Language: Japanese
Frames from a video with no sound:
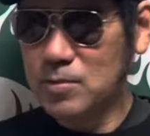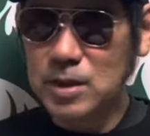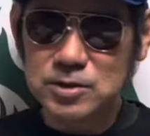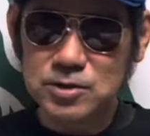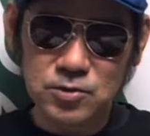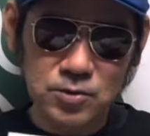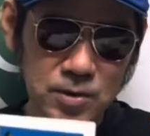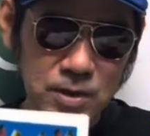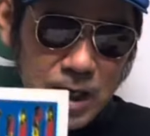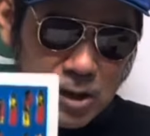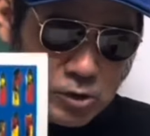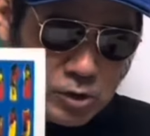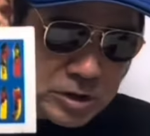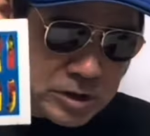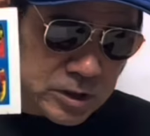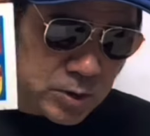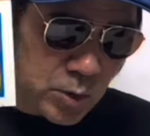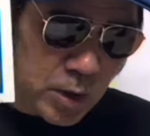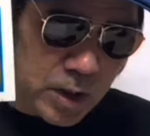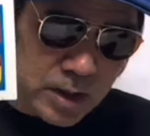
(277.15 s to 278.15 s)
まあちょっと
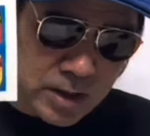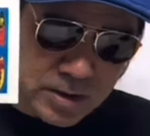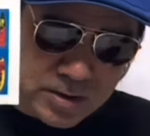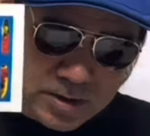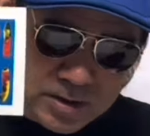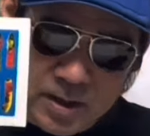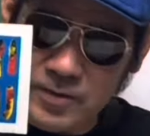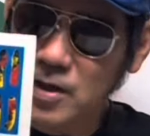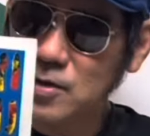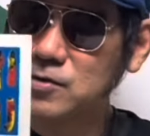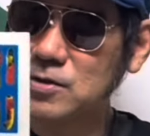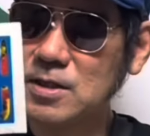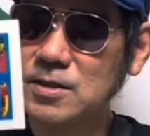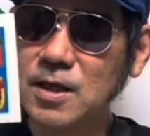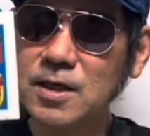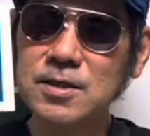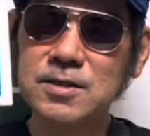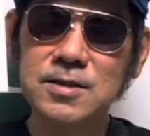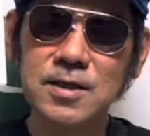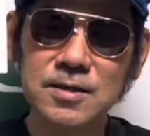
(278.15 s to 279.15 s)
RC とか知らなくて
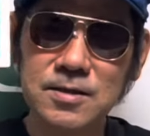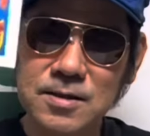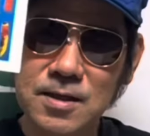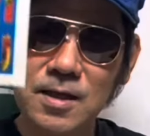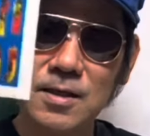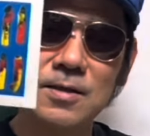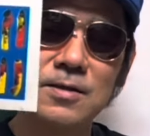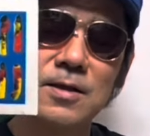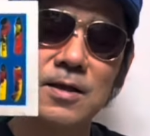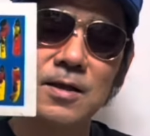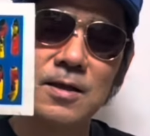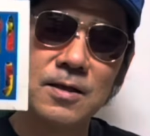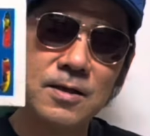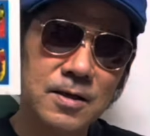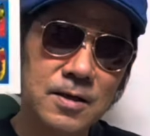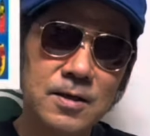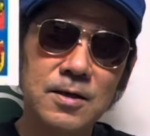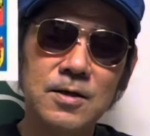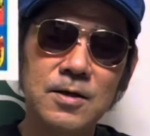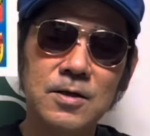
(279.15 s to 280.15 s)
何言ってんだって
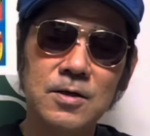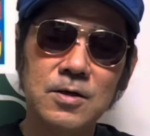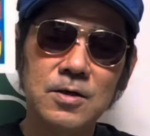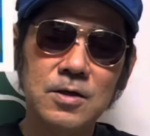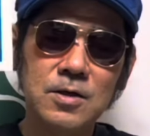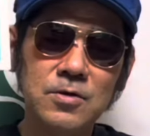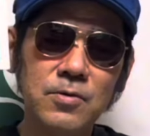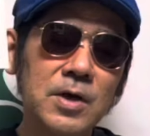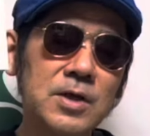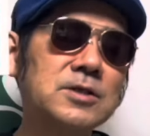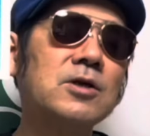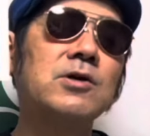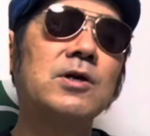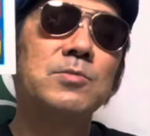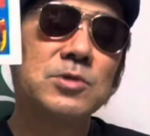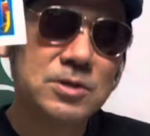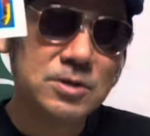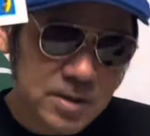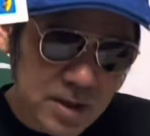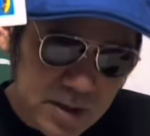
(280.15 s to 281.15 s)
言われちゃう
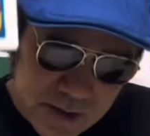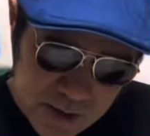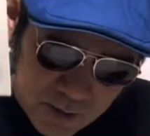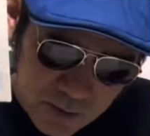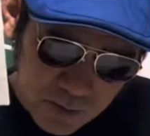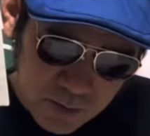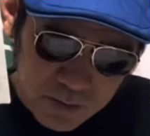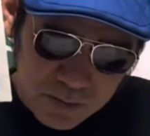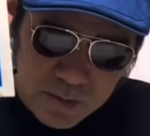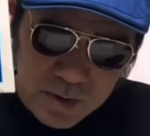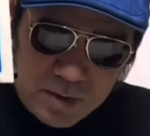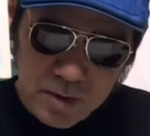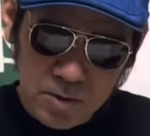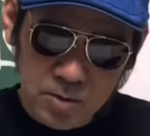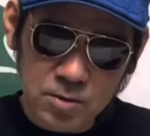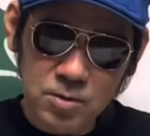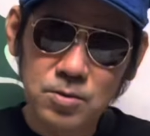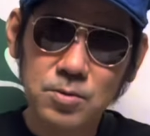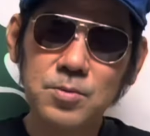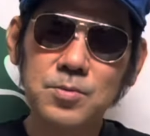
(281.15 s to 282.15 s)
かもしれないですけど、あ
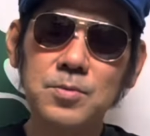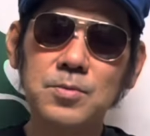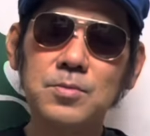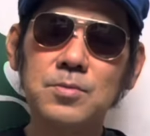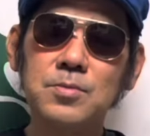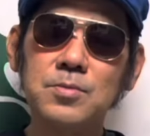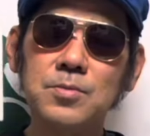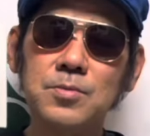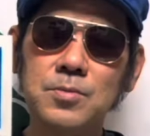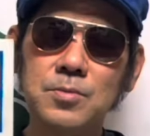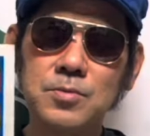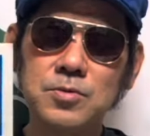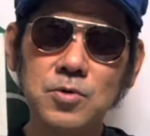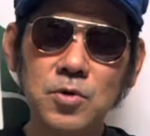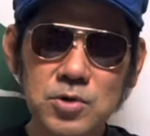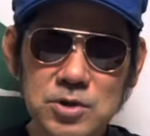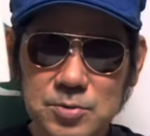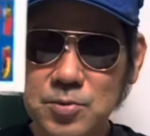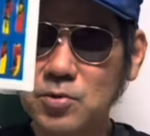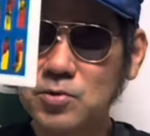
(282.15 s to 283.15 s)
の、
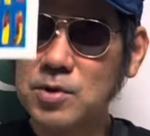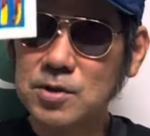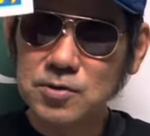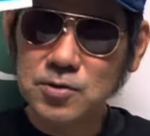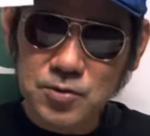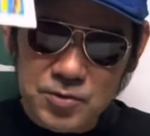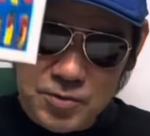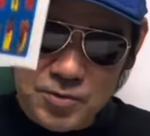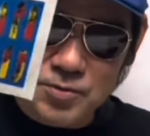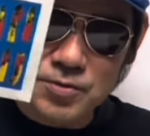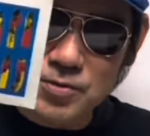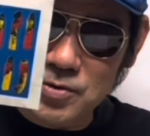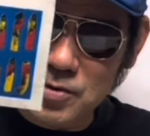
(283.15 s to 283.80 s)
当時僕はそういう